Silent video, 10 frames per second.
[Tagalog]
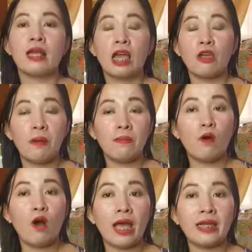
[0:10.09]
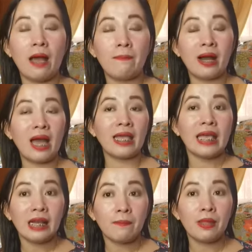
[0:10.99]
Kayo ba po ay
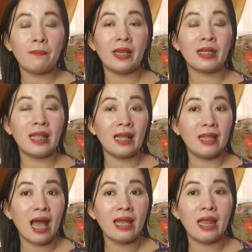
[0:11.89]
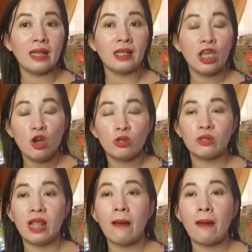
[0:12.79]
napakahirap na pinagdadaanan ngayon?